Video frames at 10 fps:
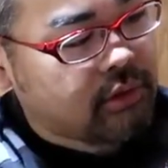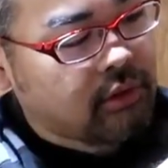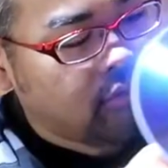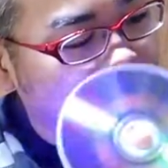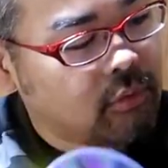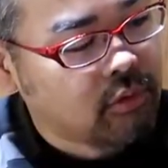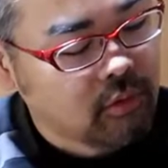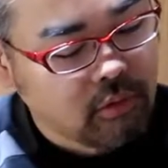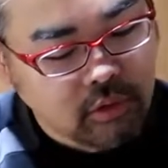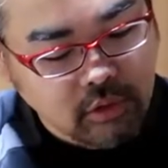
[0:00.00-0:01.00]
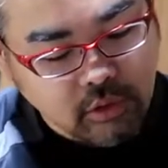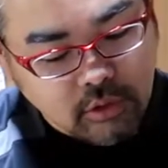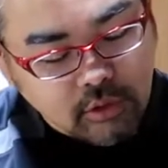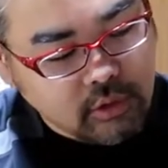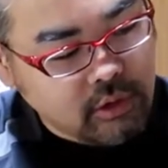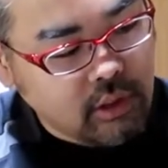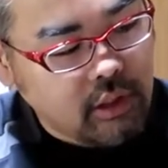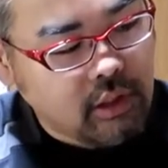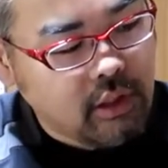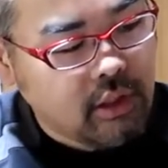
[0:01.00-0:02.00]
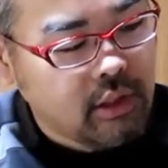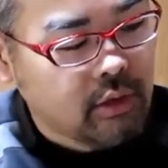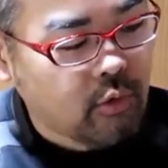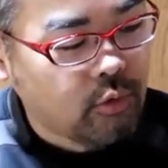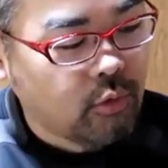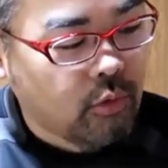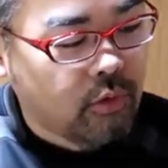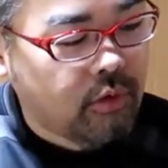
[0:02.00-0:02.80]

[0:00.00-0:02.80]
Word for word: すけれども、えー、この